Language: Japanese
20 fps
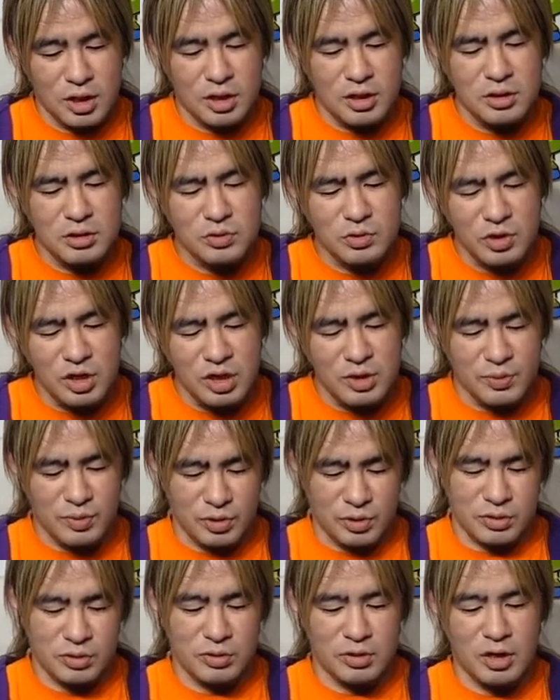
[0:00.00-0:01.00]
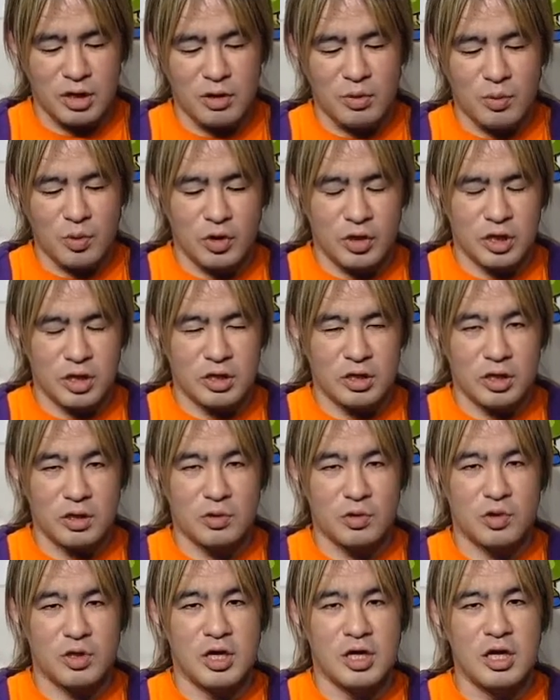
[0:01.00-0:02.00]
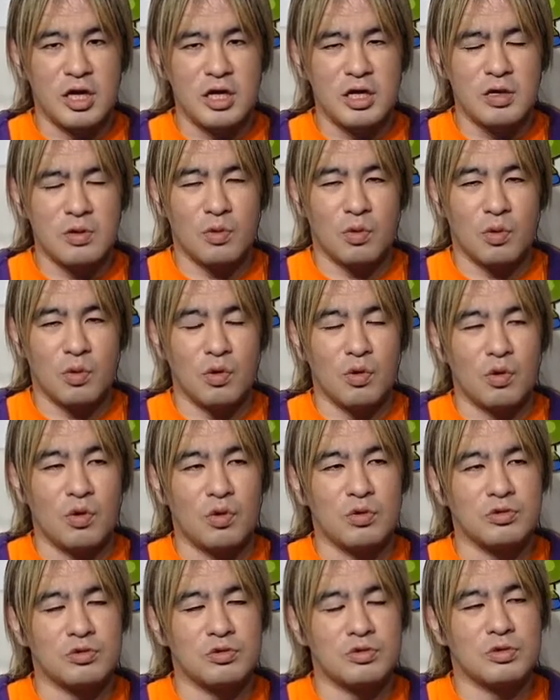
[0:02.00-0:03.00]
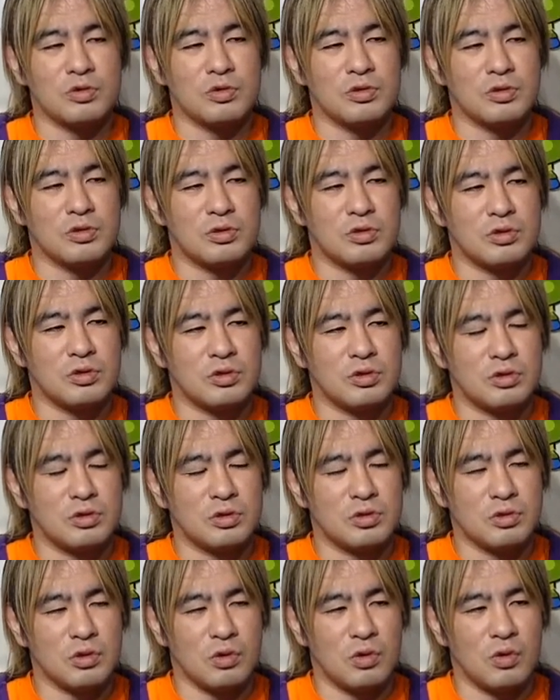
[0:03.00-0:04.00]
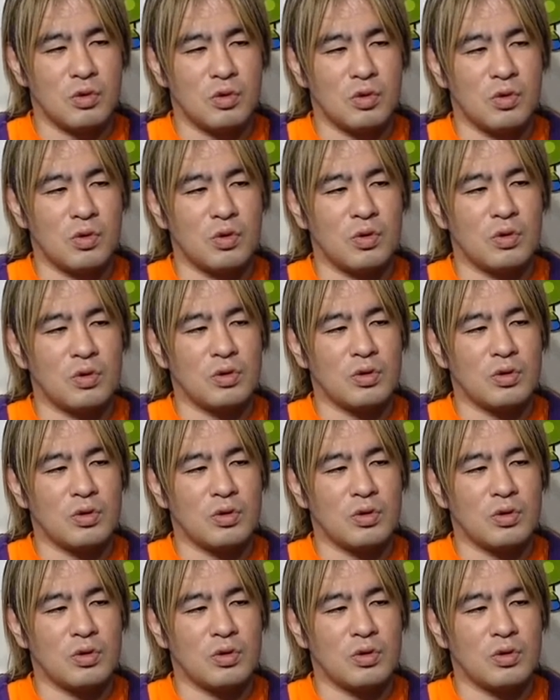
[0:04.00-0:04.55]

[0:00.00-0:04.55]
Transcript: クストリームで思い出したけど、ジェネリコと